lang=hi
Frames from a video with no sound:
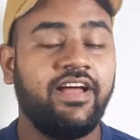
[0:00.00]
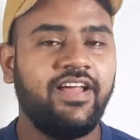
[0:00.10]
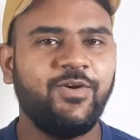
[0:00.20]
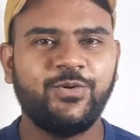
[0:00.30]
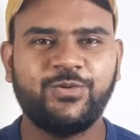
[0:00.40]

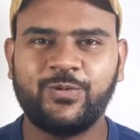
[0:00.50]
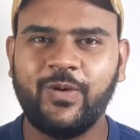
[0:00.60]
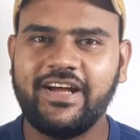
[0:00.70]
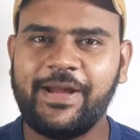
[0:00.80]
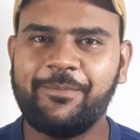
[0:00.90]
हेलो दोस्तों
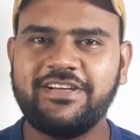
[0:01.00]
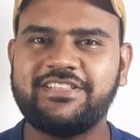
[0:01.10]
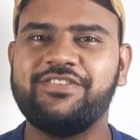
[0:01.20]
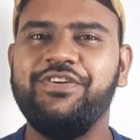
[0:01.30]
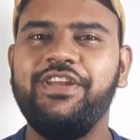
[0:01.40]
स्वागत है आपका
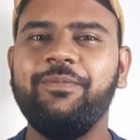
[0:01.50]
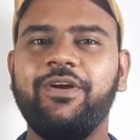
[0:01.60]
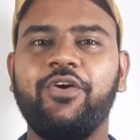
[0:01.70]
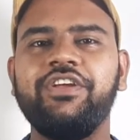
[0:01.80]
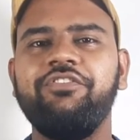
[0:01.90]
इस वीडियो में
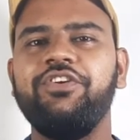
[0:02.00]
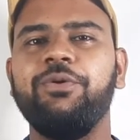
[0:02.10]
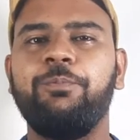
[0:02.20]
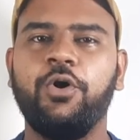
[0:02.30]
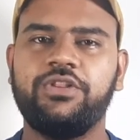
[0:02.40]
और ये वीडियो
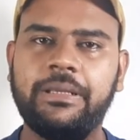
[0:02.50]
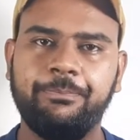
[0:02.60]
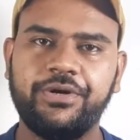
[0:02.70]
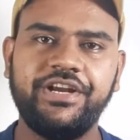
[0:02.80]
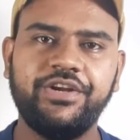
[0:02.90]
बहुत
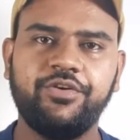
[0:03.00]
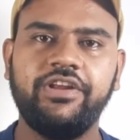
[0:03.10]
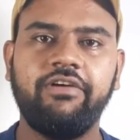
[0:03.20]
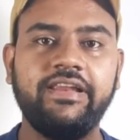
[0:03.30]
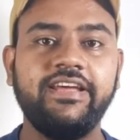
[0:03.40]
इंपॉर्टेंट
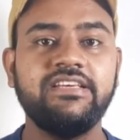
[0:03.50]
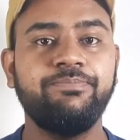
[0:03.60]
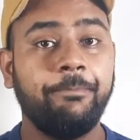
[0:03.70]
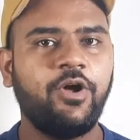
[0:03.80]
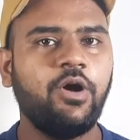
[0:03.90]
होने वाली है
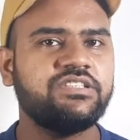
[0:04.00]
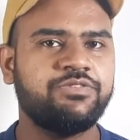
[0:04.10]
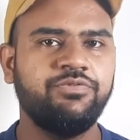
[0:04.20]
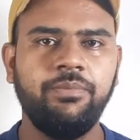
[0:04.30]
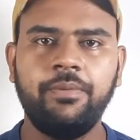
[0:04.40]
बिकॉज
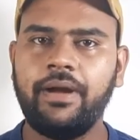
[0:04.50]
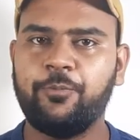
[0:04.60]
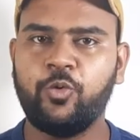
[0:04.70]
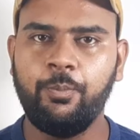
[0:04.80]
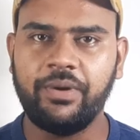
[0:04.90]
इस वीडियो में मैं
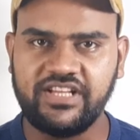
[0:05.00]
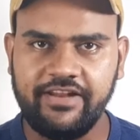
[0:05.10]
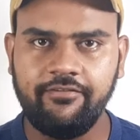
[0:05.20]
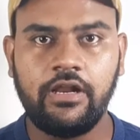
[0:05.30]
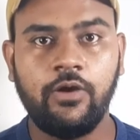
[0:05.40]
आपको
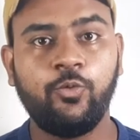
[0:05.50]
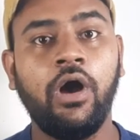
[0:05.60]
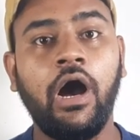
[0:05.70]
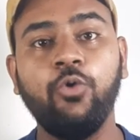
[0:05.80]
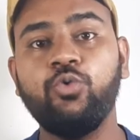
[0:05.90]
बताने वाला हूँ
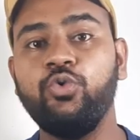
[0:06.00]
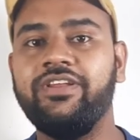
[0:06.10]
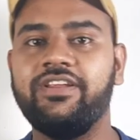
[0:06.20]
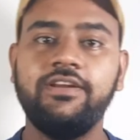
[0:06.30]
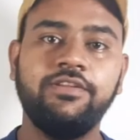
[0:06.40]
हाउ टू
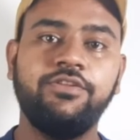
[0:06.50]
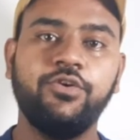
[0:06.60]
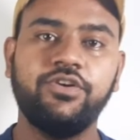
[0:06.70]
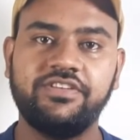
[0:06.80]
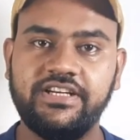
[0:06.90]
इंक्रीज
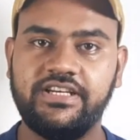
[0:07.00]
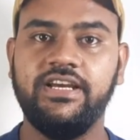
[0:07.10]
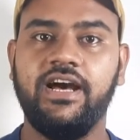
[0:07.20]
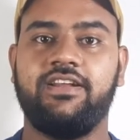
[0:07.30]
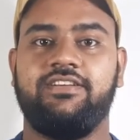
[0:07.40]
योर सी
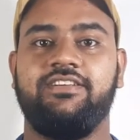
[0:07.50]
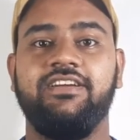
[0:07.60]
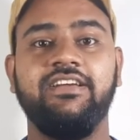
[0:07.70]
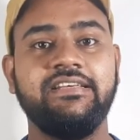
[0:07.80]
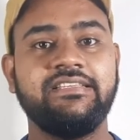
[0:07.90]
टी आर
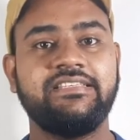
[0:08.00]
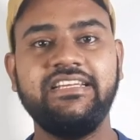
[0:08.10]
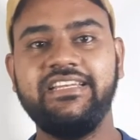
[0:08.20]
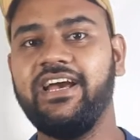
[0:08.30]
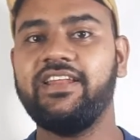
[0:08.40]

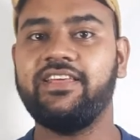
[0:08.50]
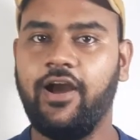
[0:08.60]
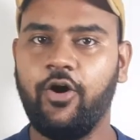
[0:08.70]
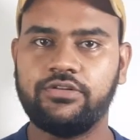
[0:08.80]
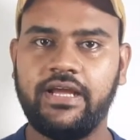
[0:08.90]
सी टी आर
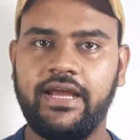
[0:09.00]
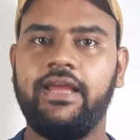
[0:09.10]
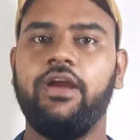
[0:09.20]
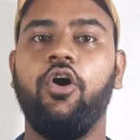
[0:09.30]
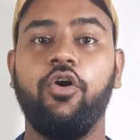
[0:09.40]
क्या होता
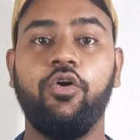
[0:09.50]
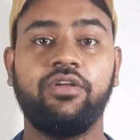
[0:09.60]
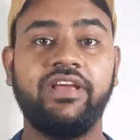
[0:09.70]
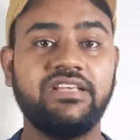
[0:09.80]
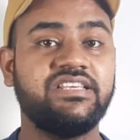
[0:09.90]
है
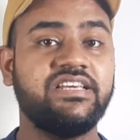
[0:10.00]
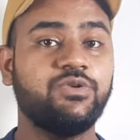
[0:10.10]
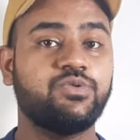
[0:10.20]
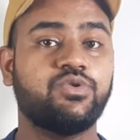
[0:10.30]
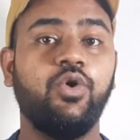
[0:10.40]
और कैसे
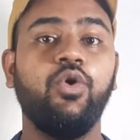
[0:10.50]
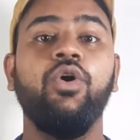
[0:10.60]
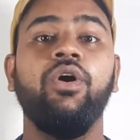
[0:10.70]
उसको